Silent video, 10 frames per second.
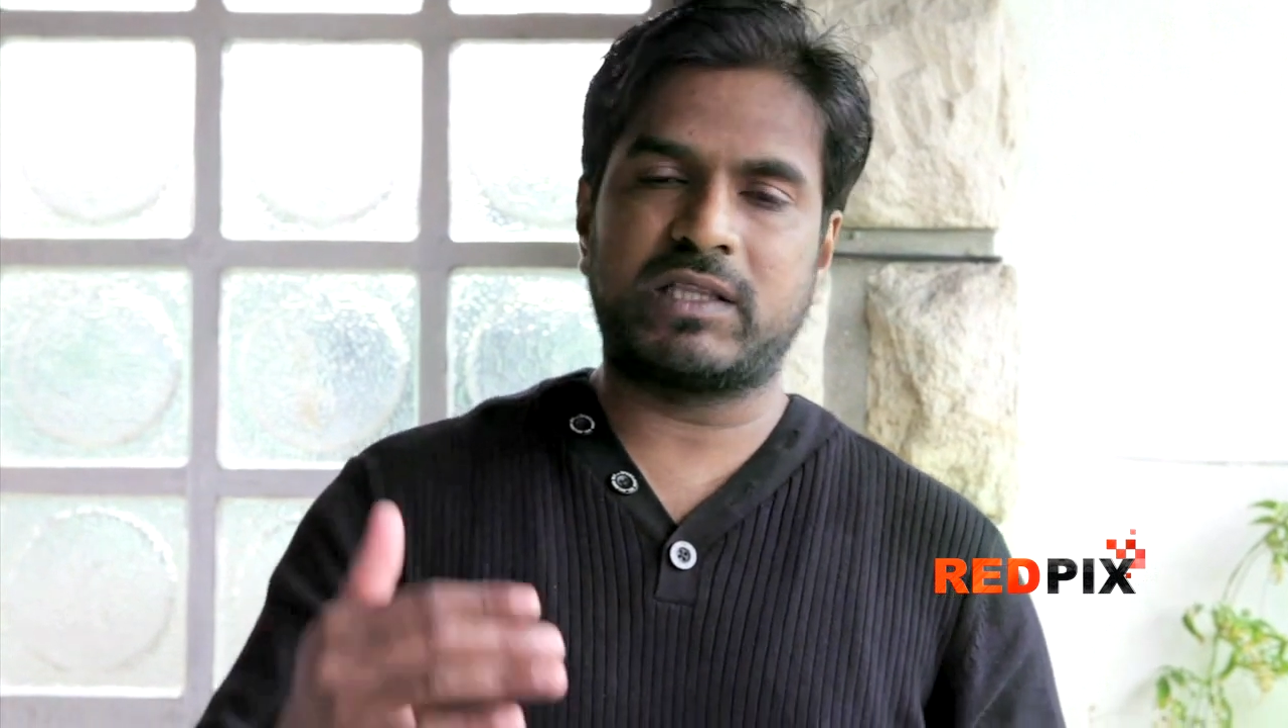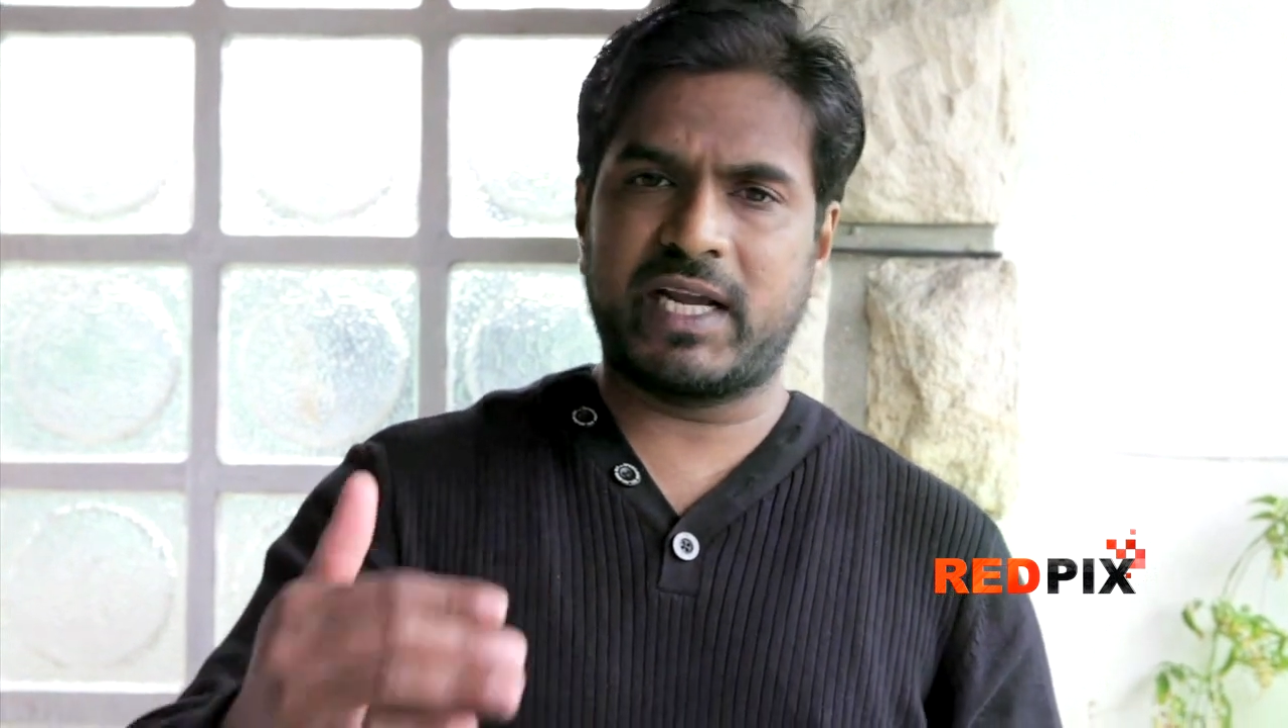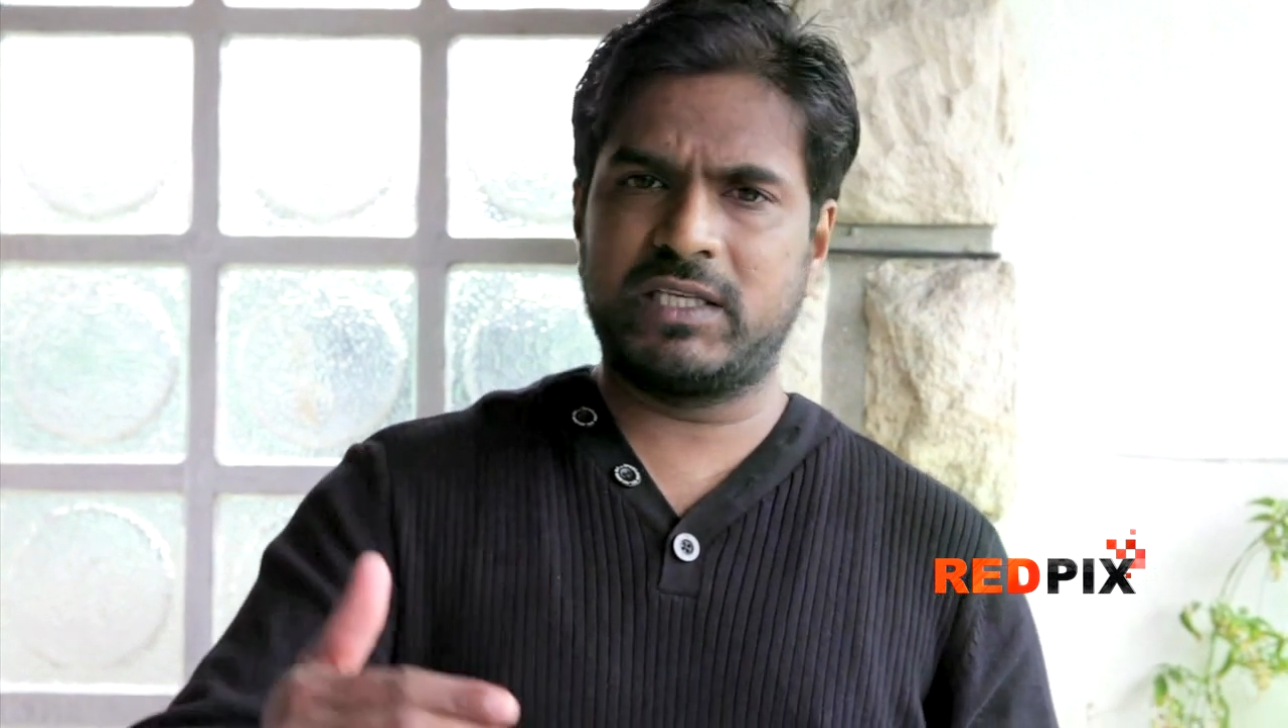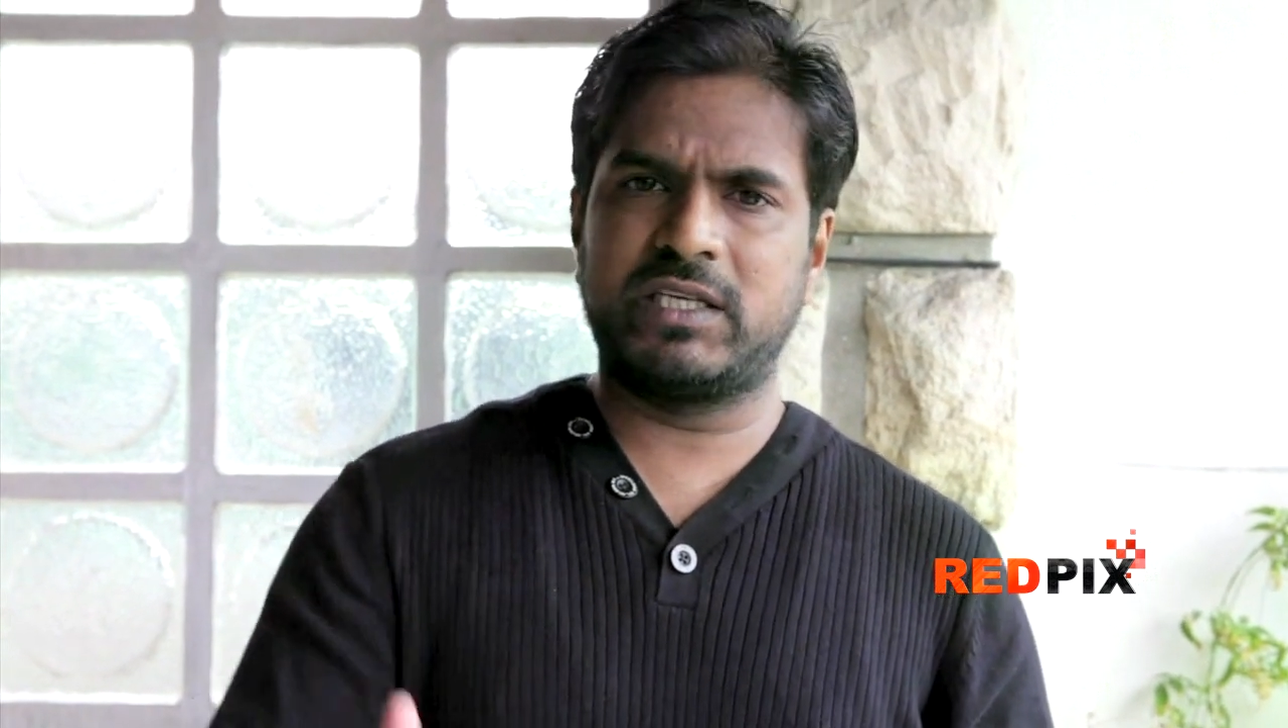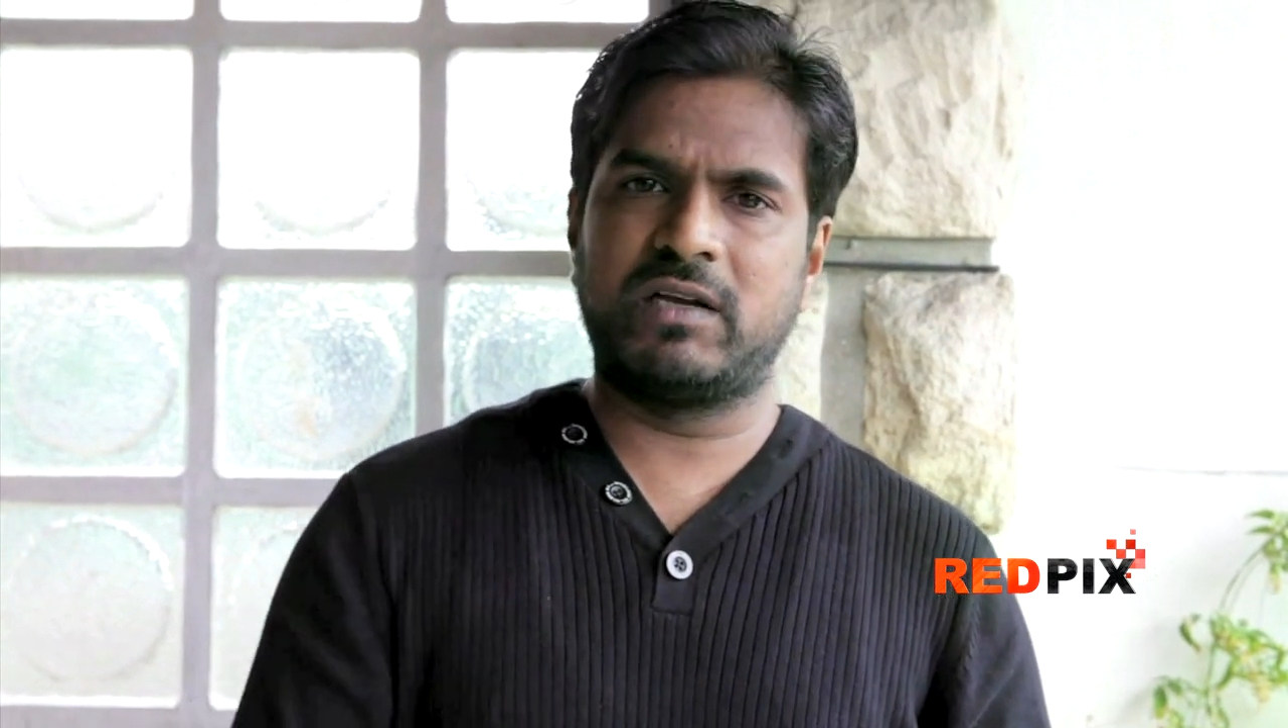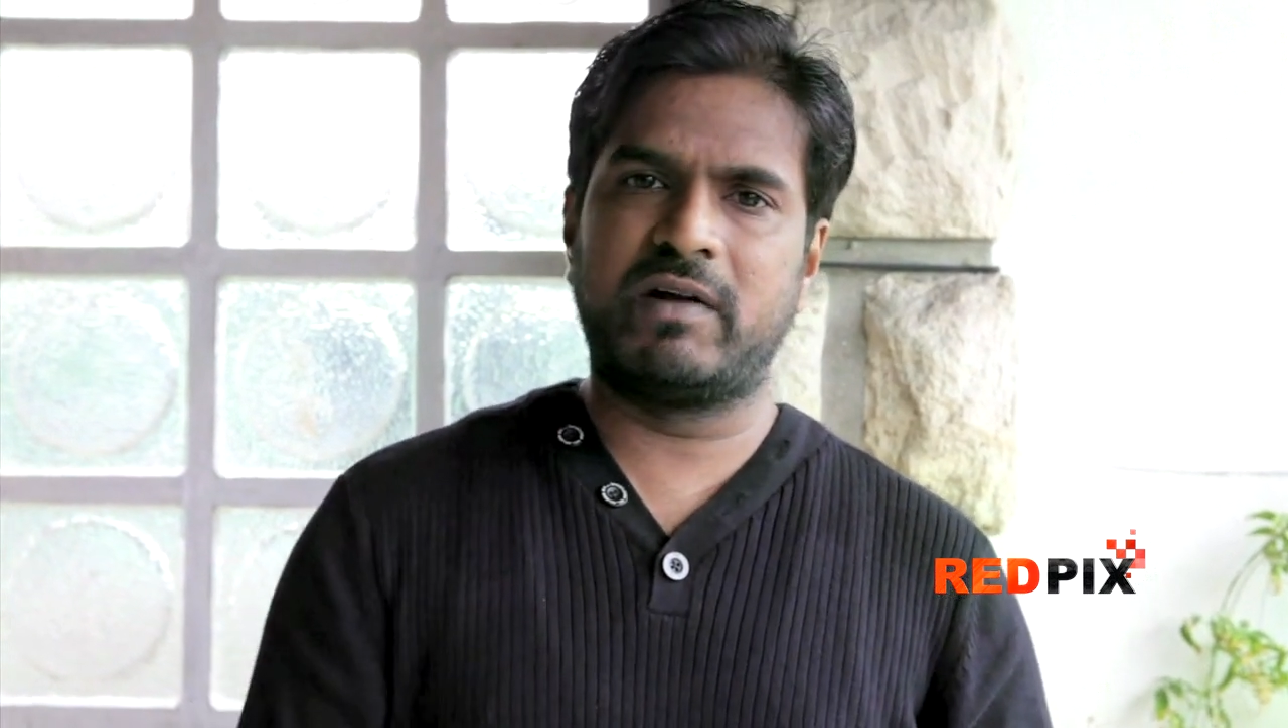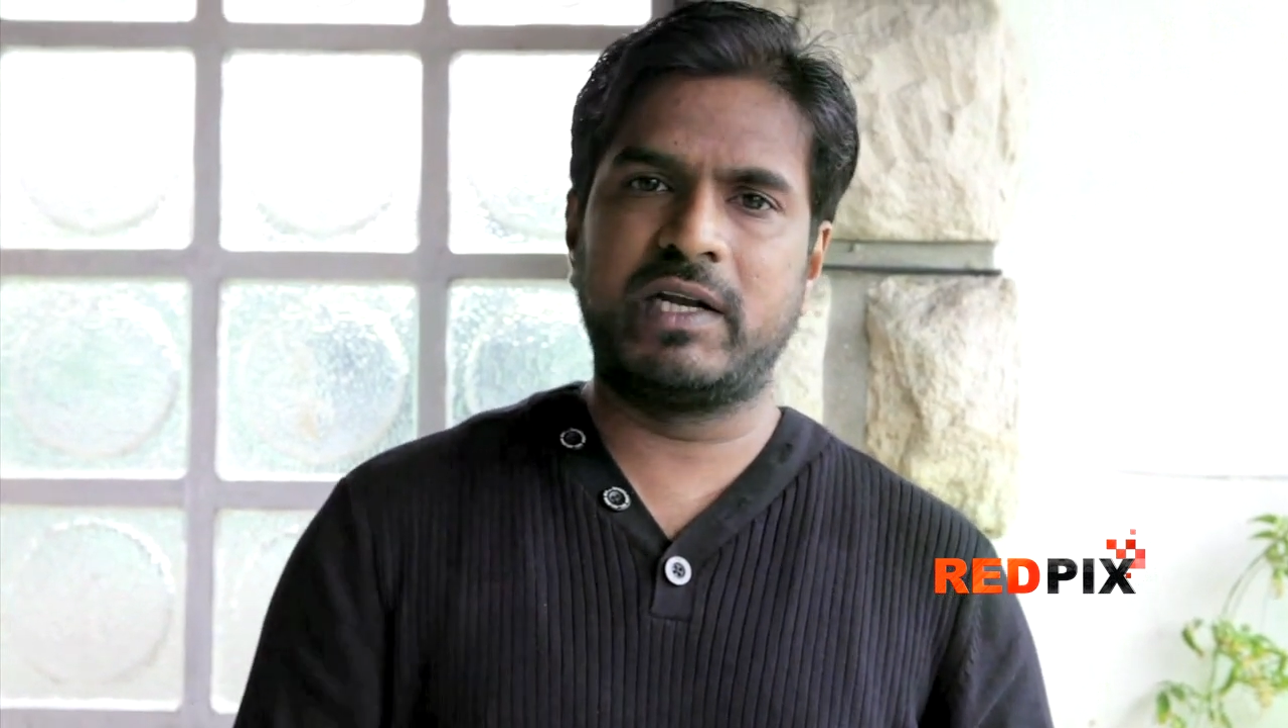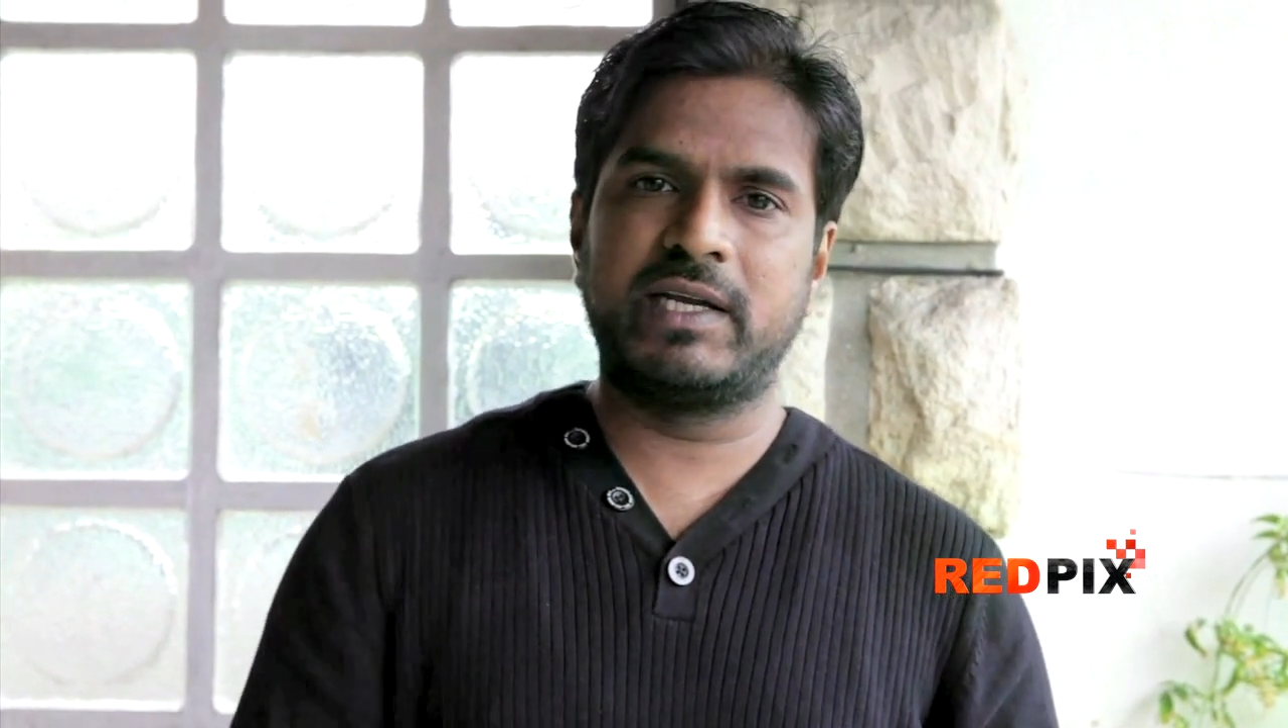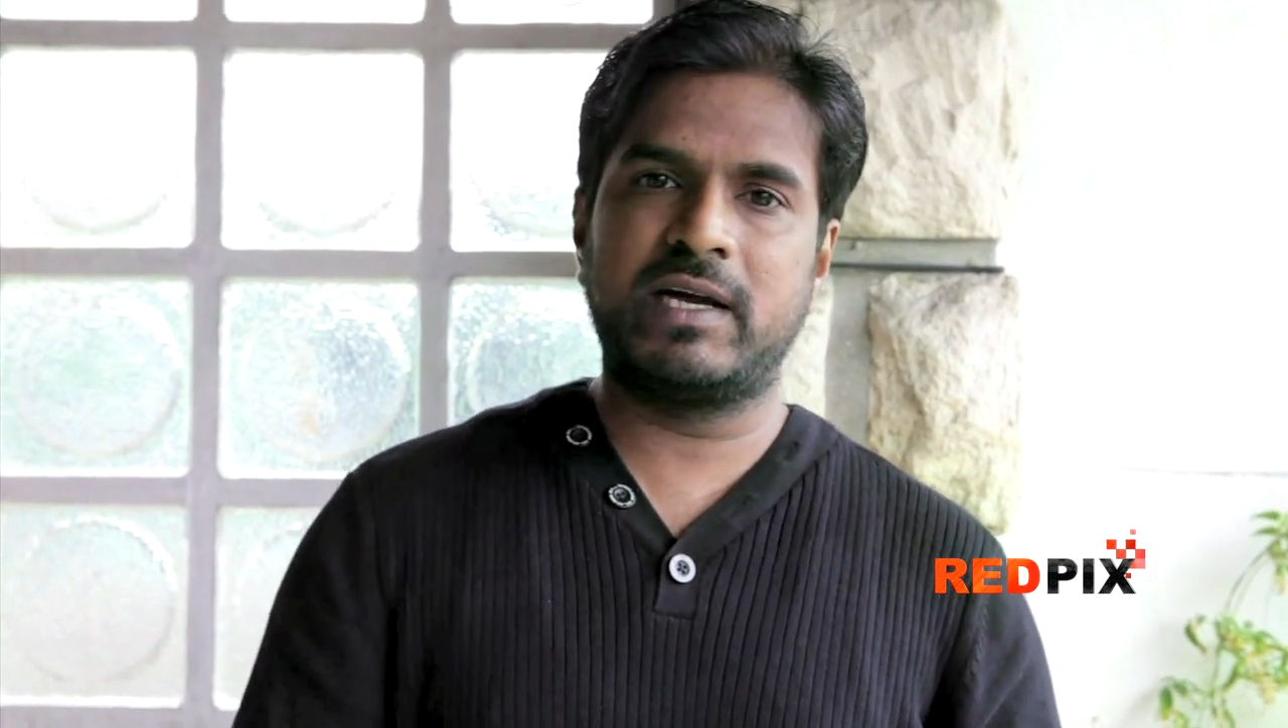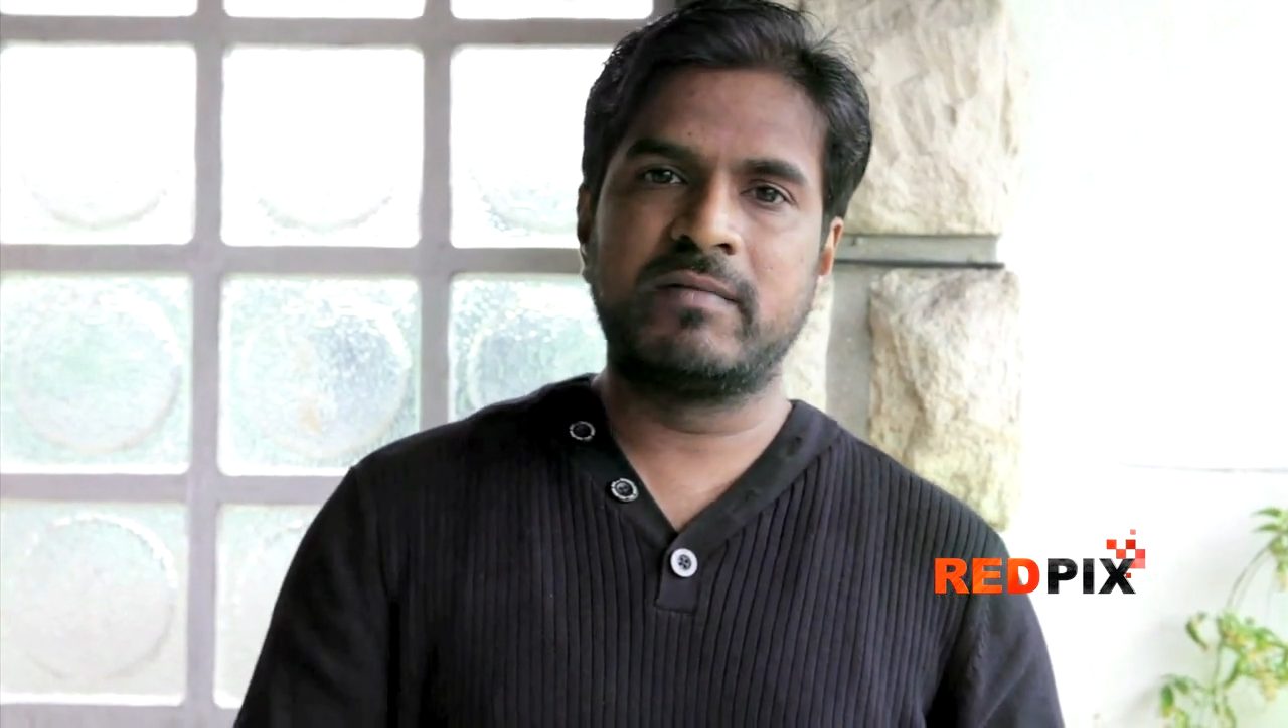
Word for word: தடை செய்ய வேண்டிய